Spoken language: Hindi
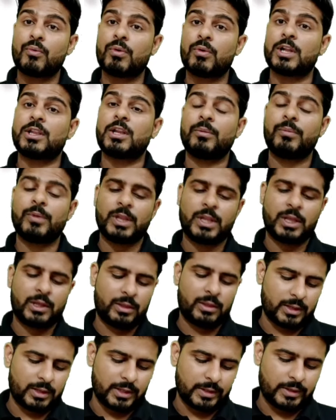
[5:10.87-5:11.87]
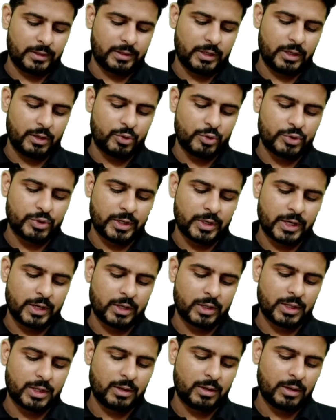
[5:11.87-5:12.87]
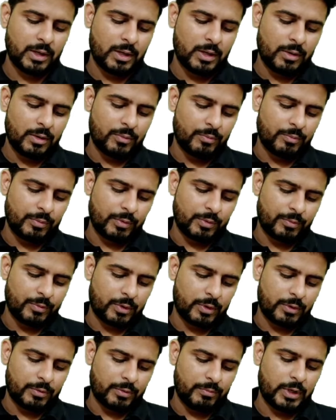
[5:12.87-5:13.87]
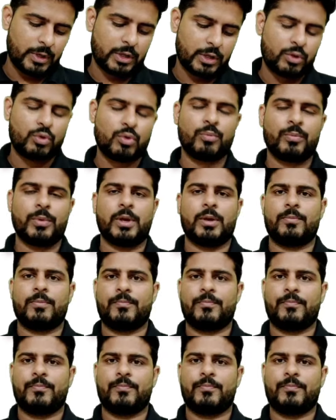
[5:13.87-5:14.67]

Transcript: फादर भी दे सकता है ये क्वेश्चन आया था बीएचयू में